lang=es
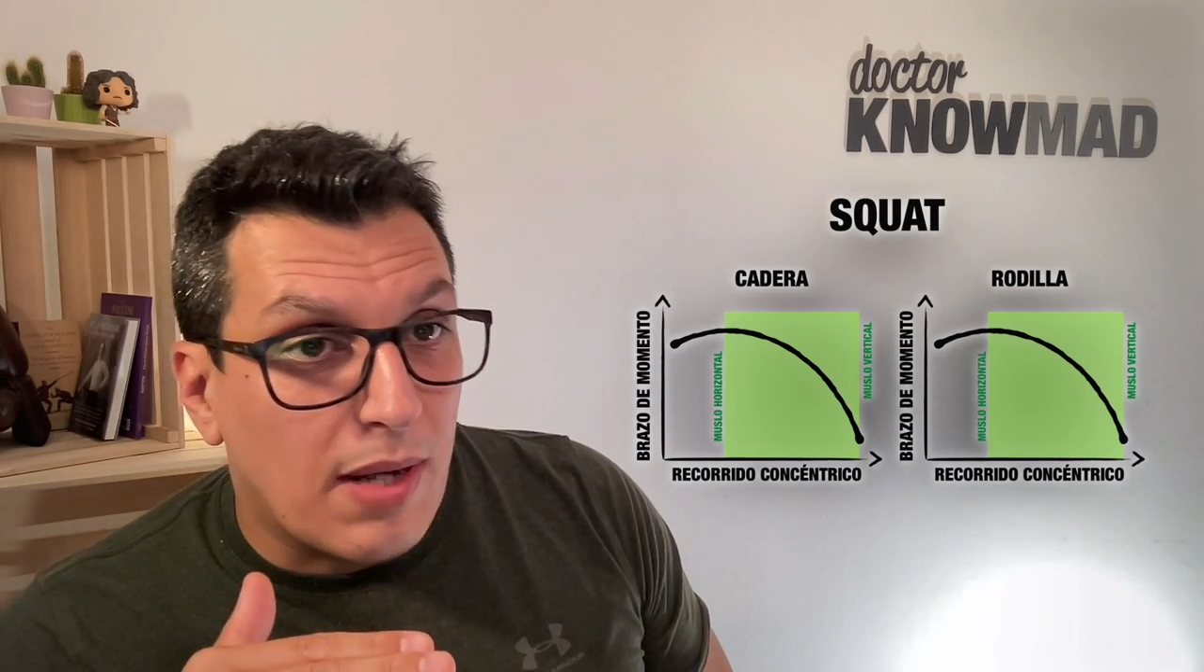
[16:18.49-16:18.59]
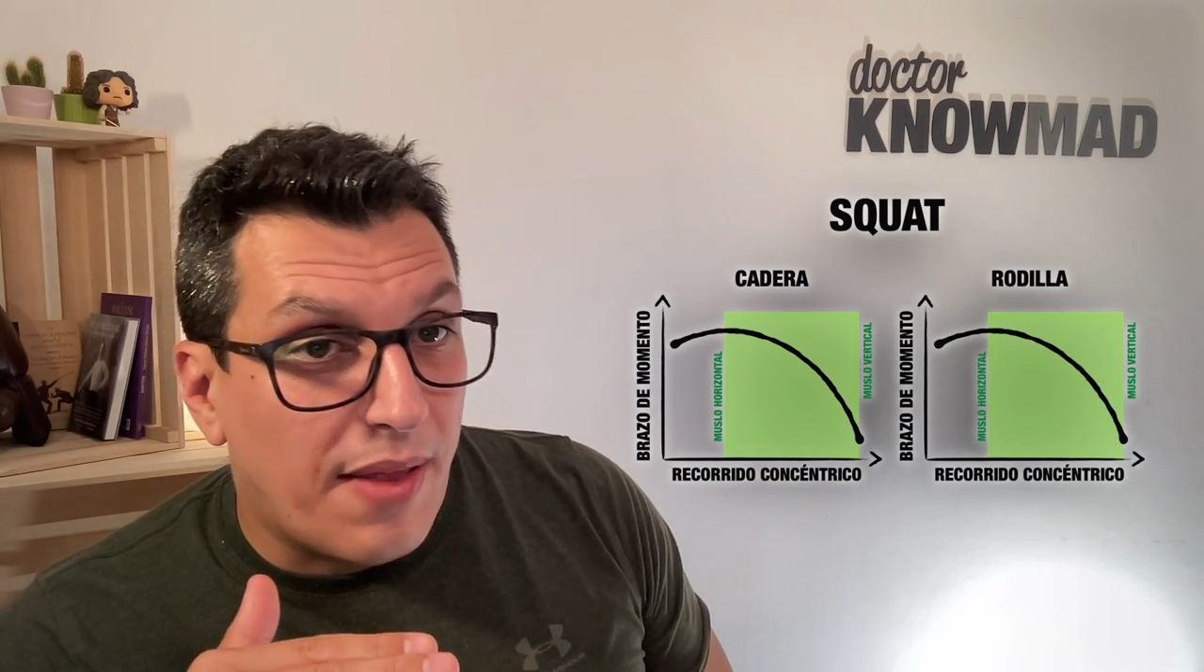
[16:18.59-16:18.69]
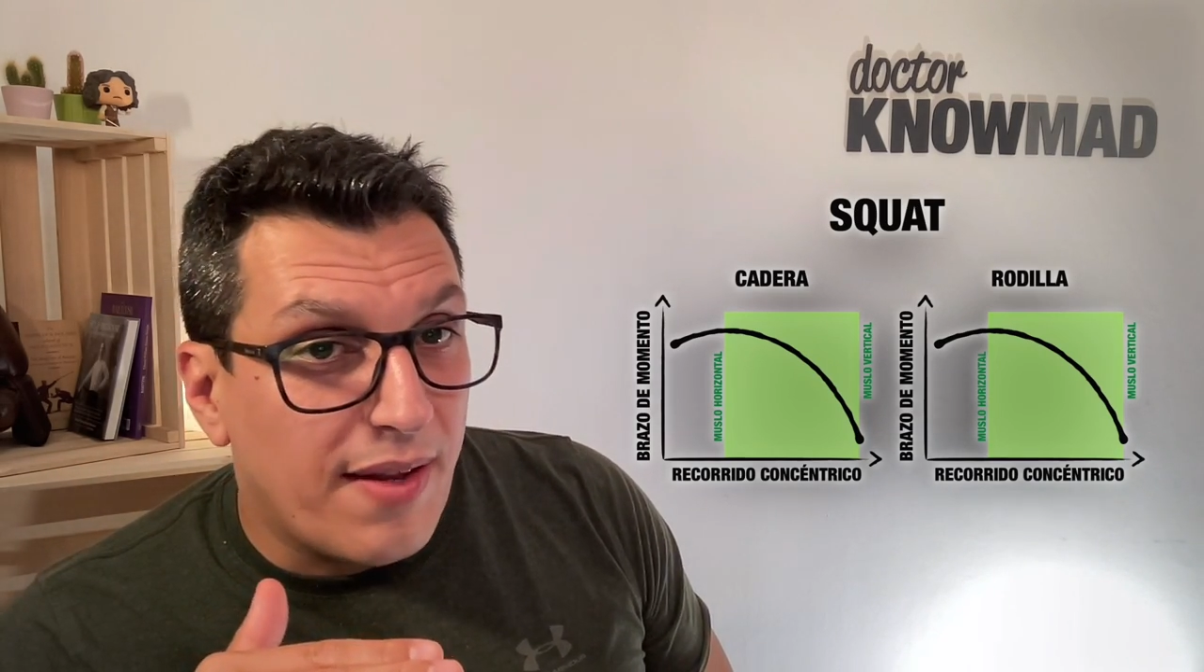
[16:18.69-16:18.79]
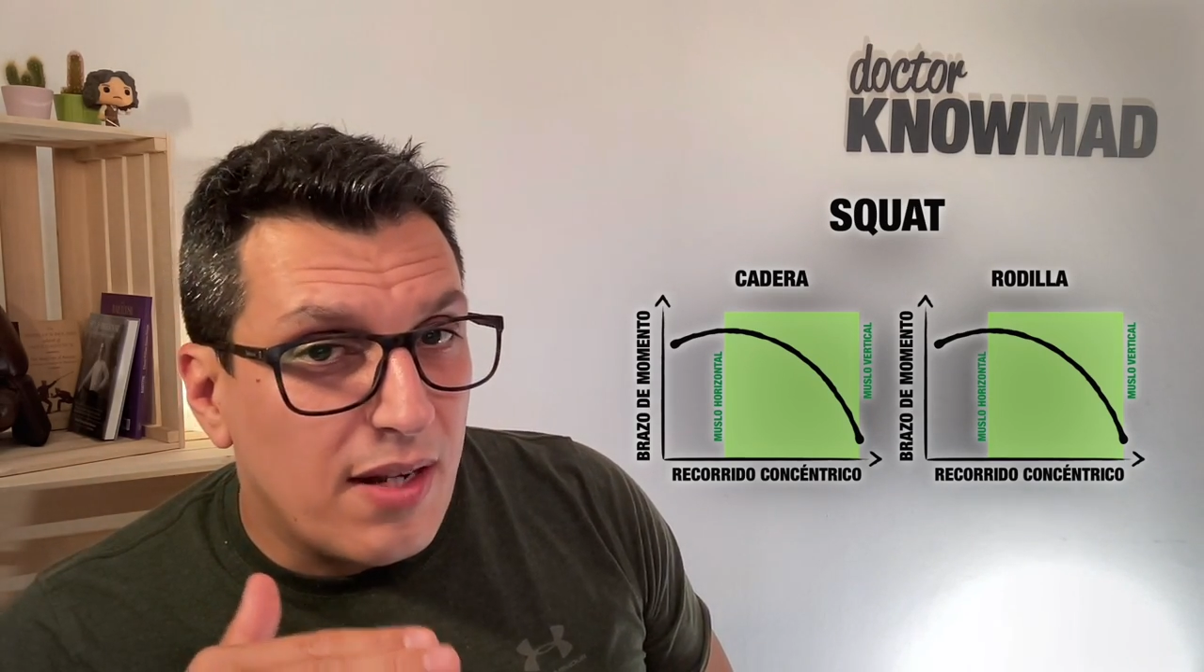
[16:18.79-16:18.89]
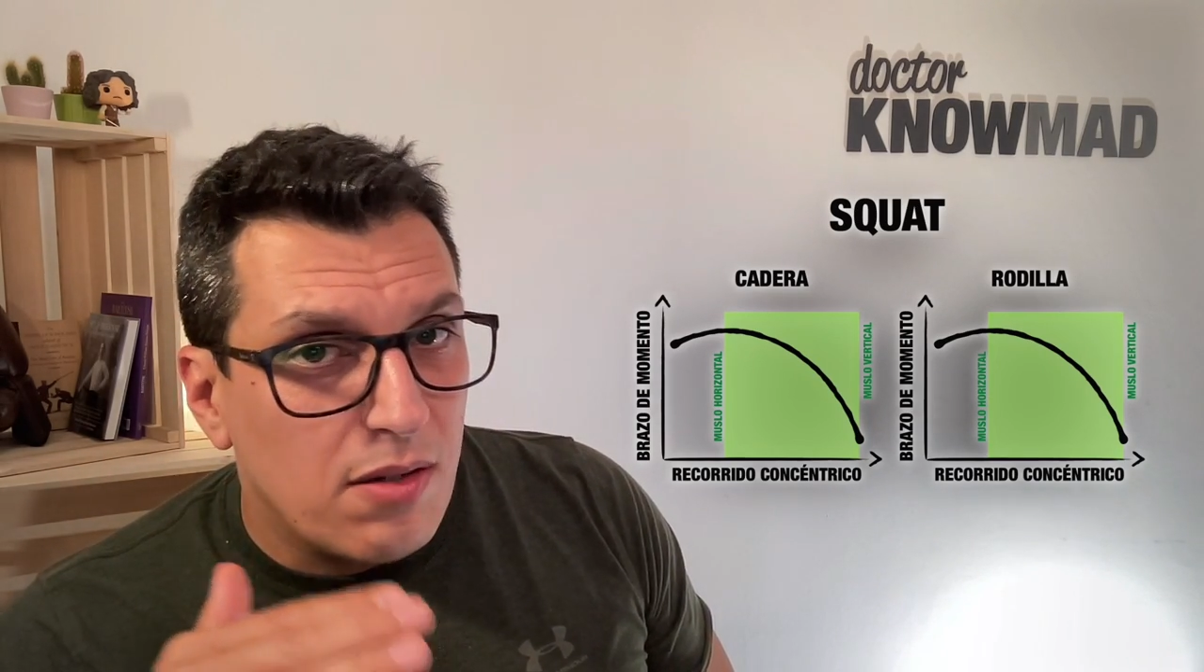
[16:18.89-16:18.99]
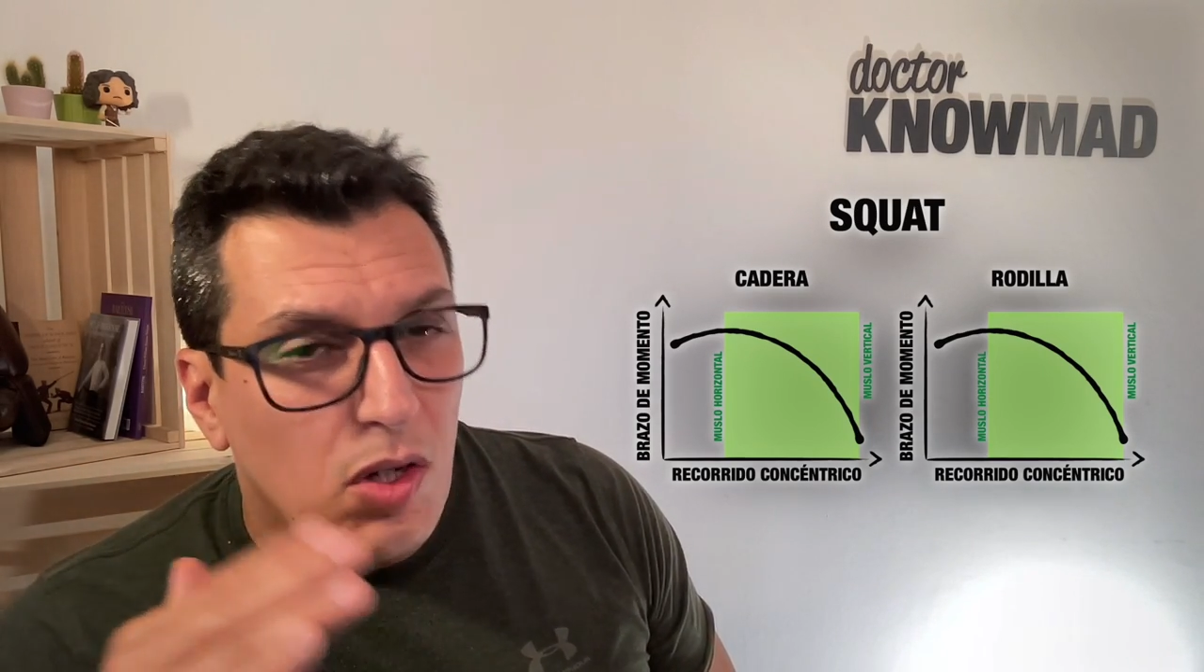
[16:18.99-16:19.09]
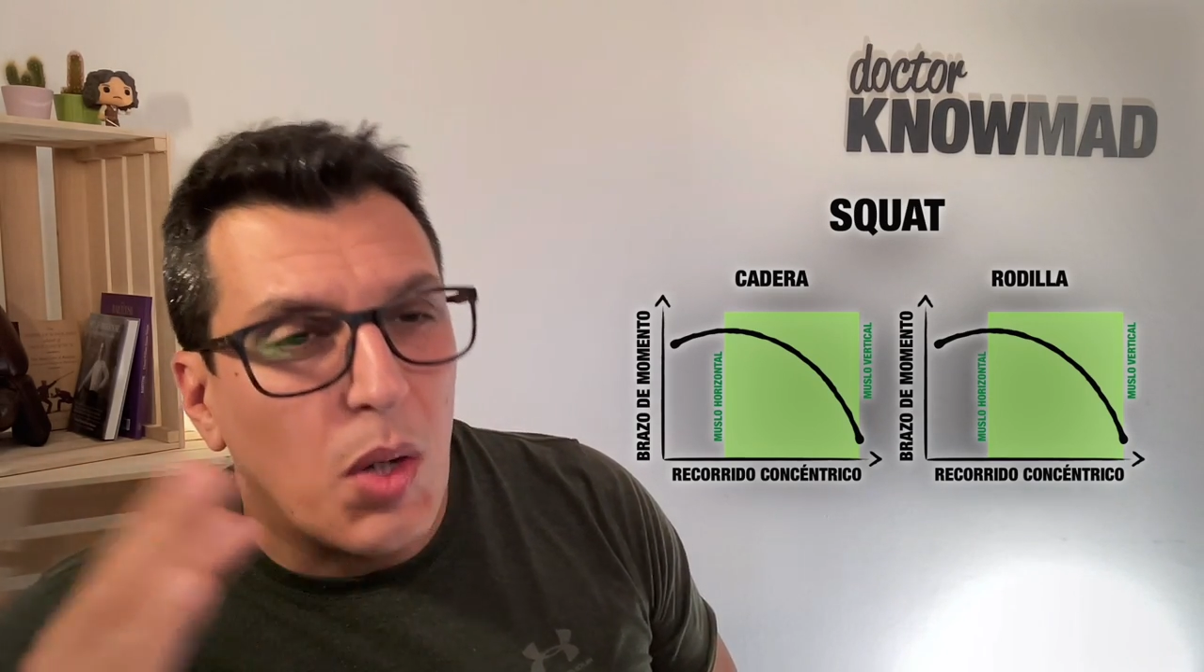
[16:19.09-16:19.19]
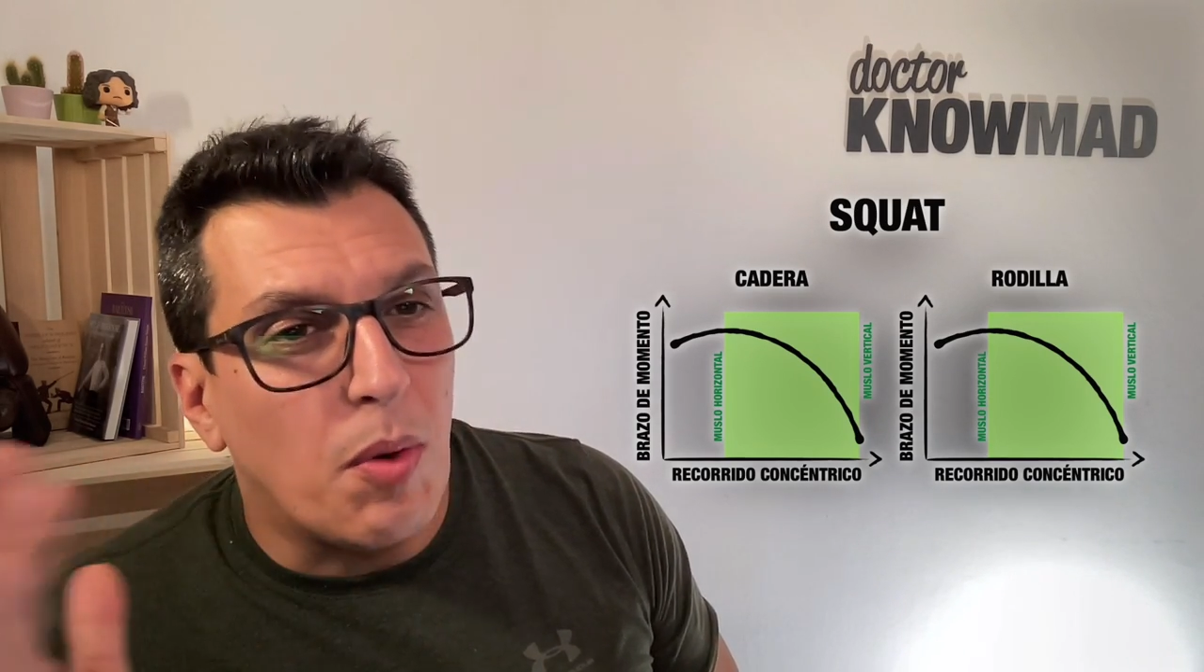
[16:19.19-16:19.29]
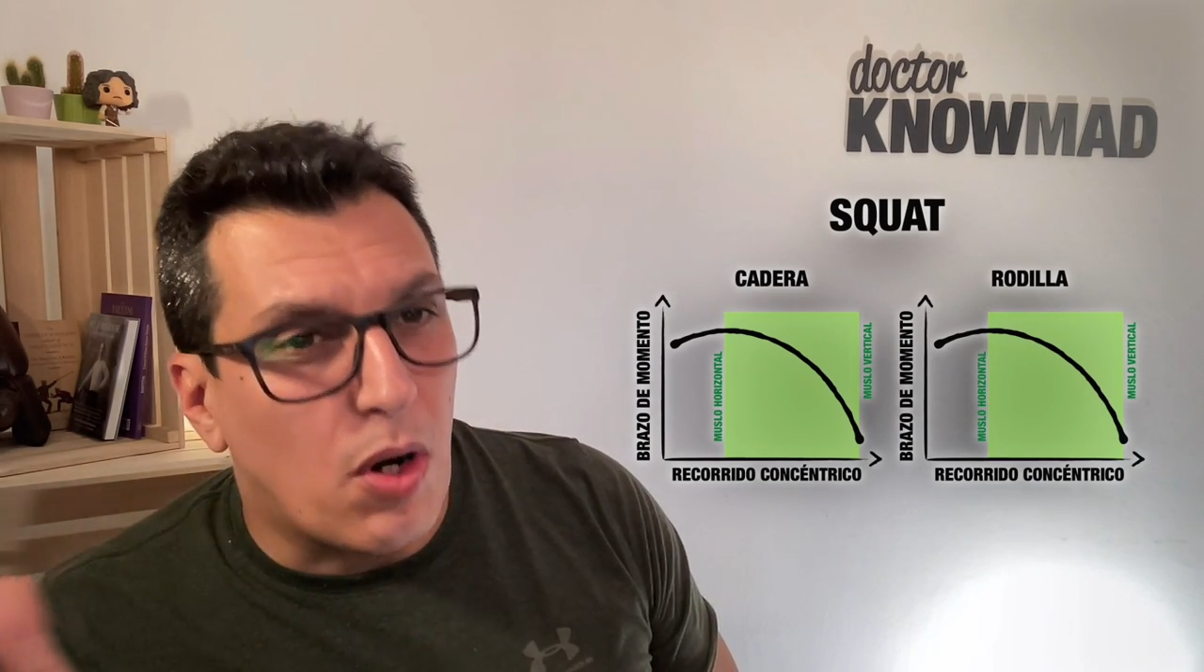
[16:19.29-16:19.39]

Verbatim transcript: cadera como